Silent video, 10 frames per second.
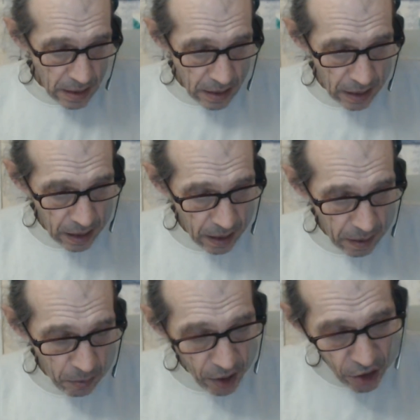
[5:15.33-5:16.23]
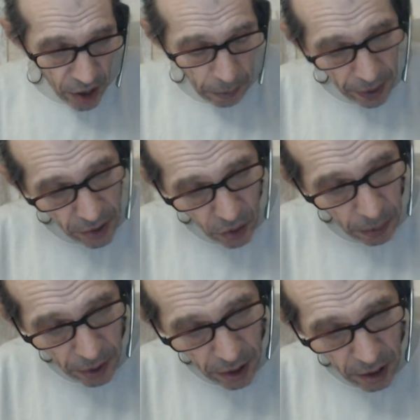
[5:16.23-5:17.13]
Euh, moi, je serais pas
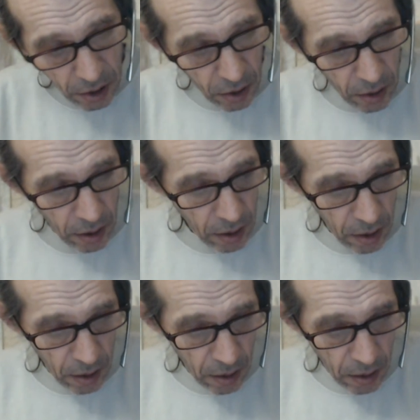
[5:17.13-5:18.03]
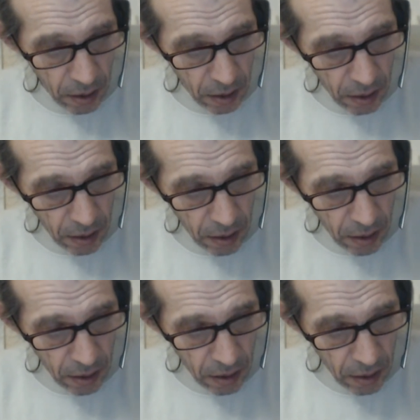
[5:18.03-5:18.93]
surpris que
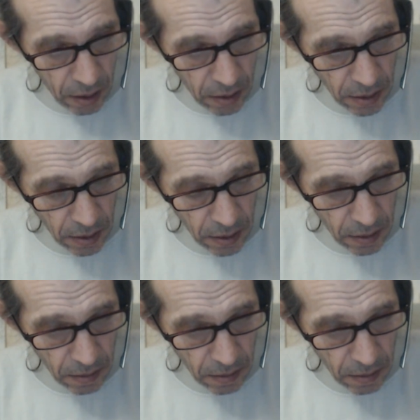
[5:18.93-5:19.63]
euh,